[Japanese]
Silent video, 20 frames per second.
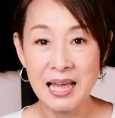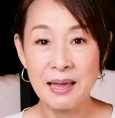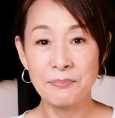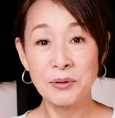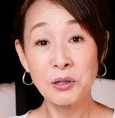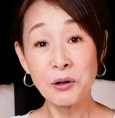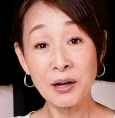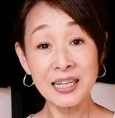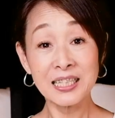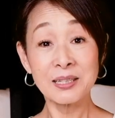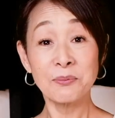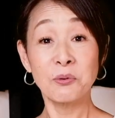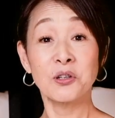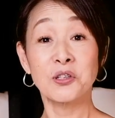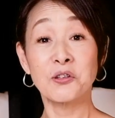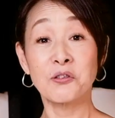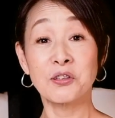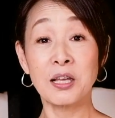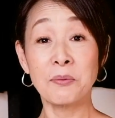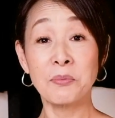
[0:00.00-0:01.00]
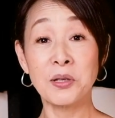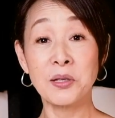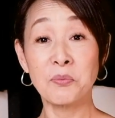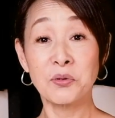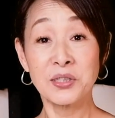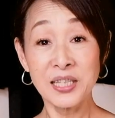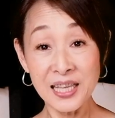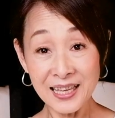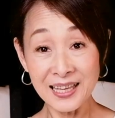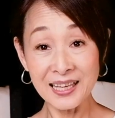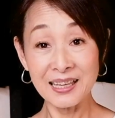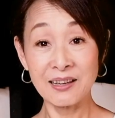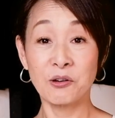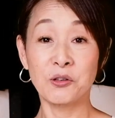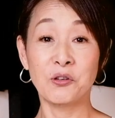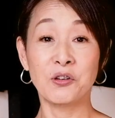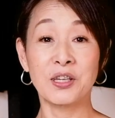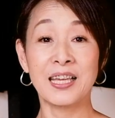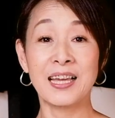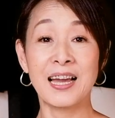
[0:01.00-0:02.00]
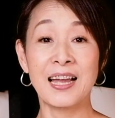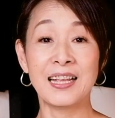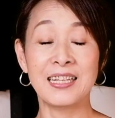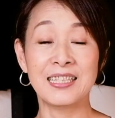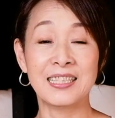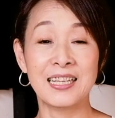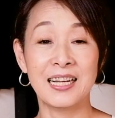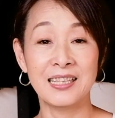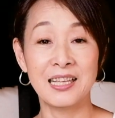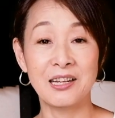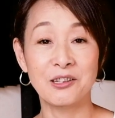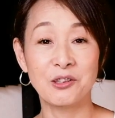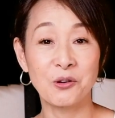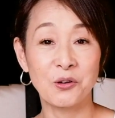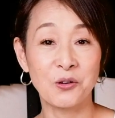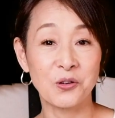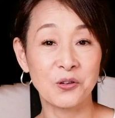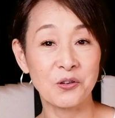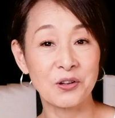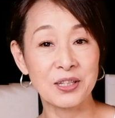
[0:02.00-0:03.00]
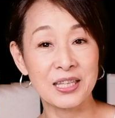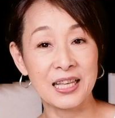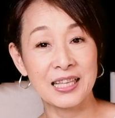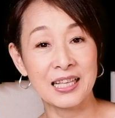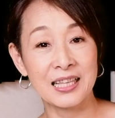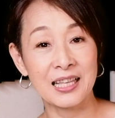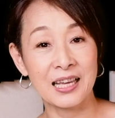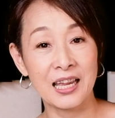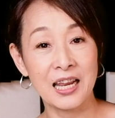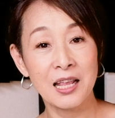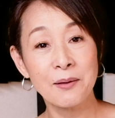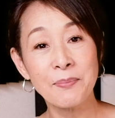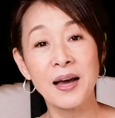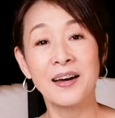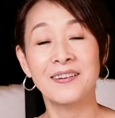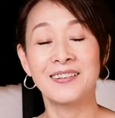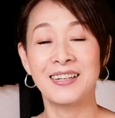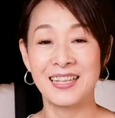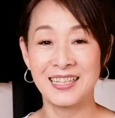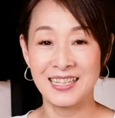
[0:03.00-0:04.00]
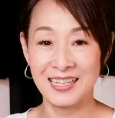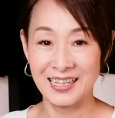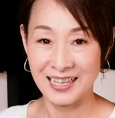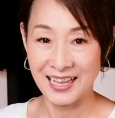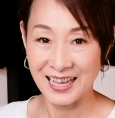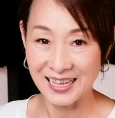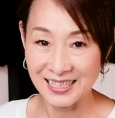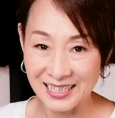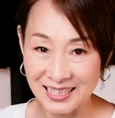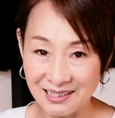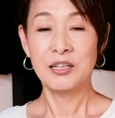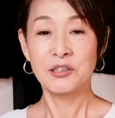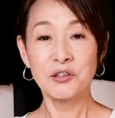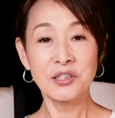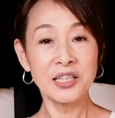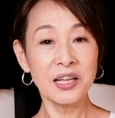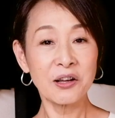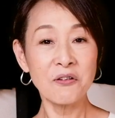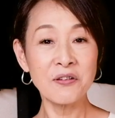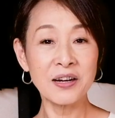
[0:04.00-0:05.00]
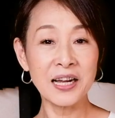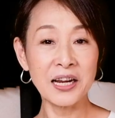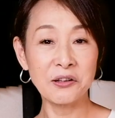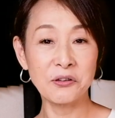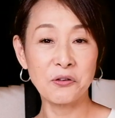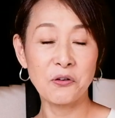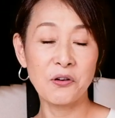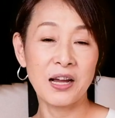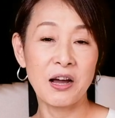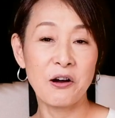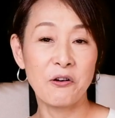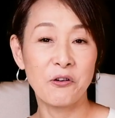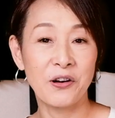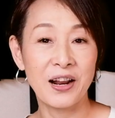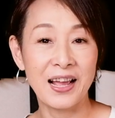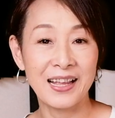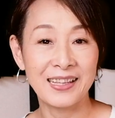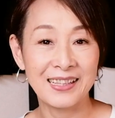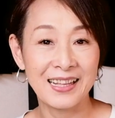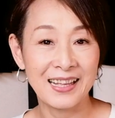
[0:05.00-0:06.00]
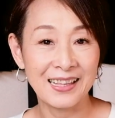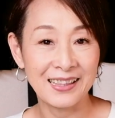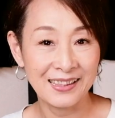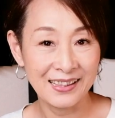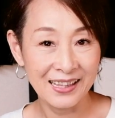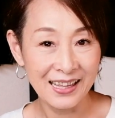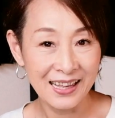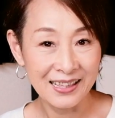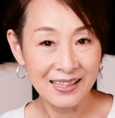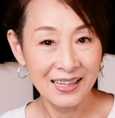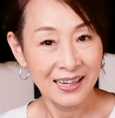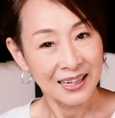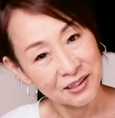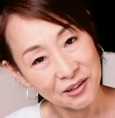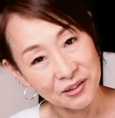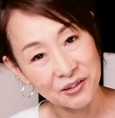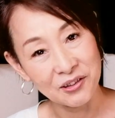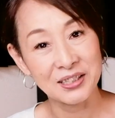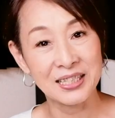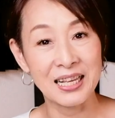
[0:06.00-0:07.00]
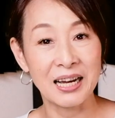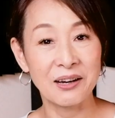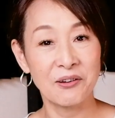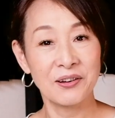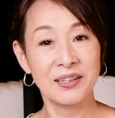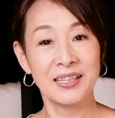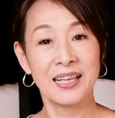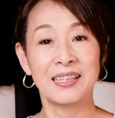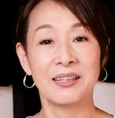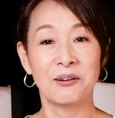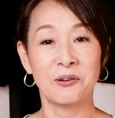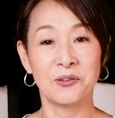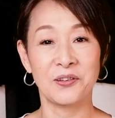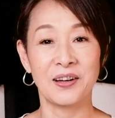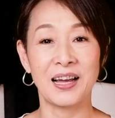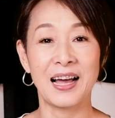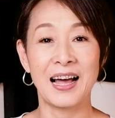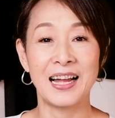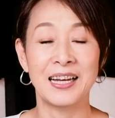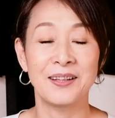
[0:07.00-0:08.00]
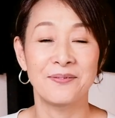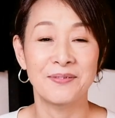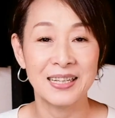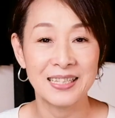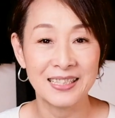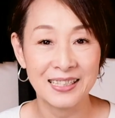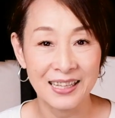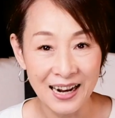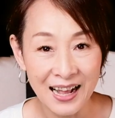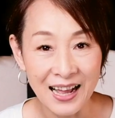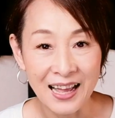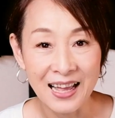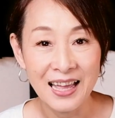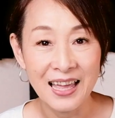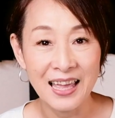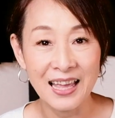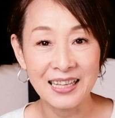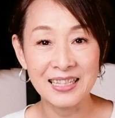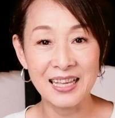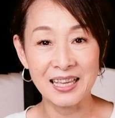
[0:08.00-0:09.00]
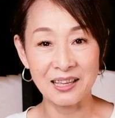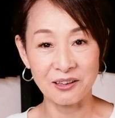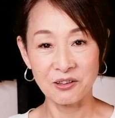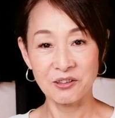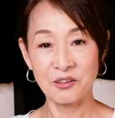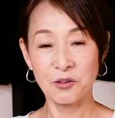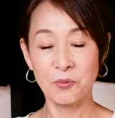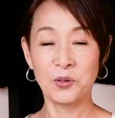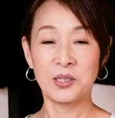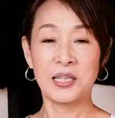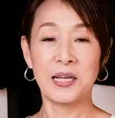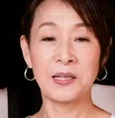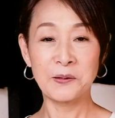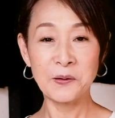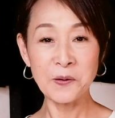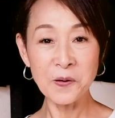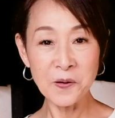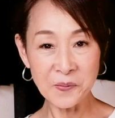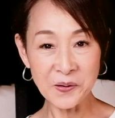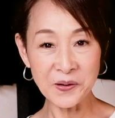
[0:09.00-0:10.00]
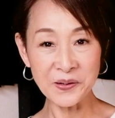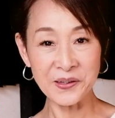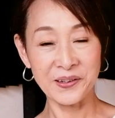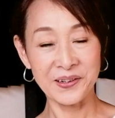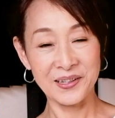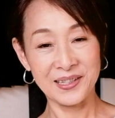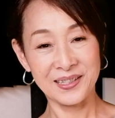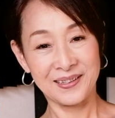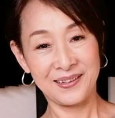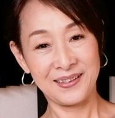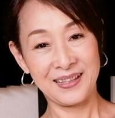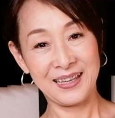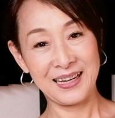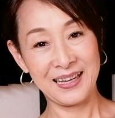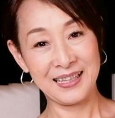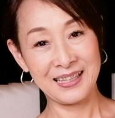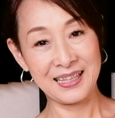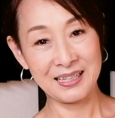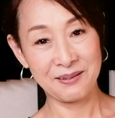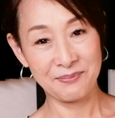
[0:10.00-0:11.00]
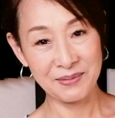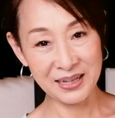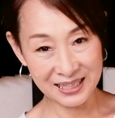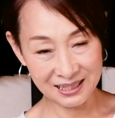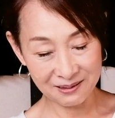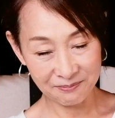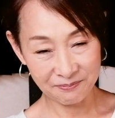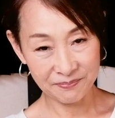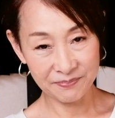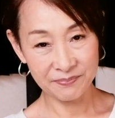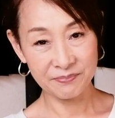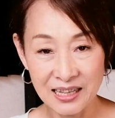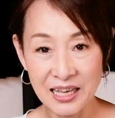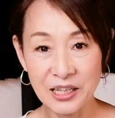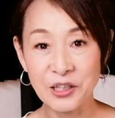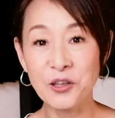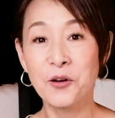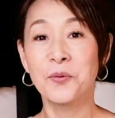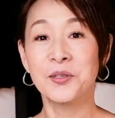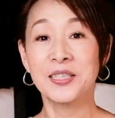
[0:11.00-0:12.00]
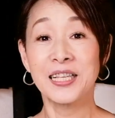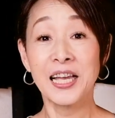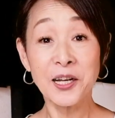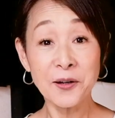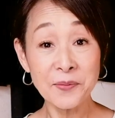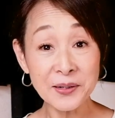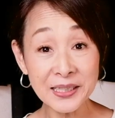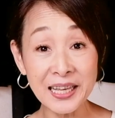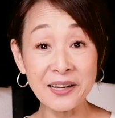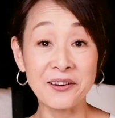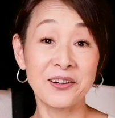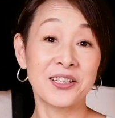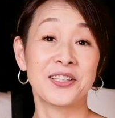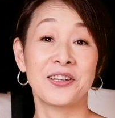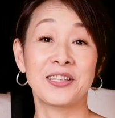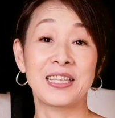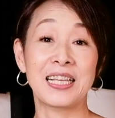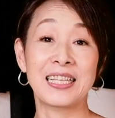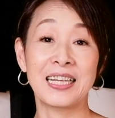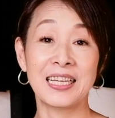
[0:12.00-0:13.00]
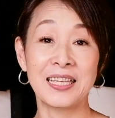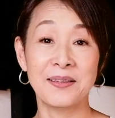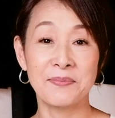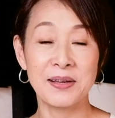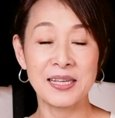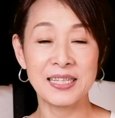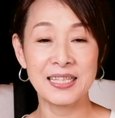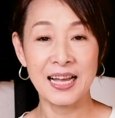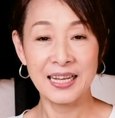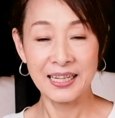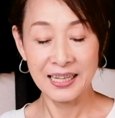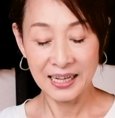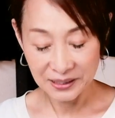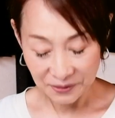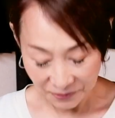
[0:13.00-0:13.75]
見逃し防止のためにもぜひこの機会にチャンネル登録をしていただければ嬉しいですそして今回の動画をご覧になってなんかちょっと参考になったことがありましたら、えー、ぜひグッドボタンの方もよろしくお願いいたします今日も最後までご視聴いただきましてありが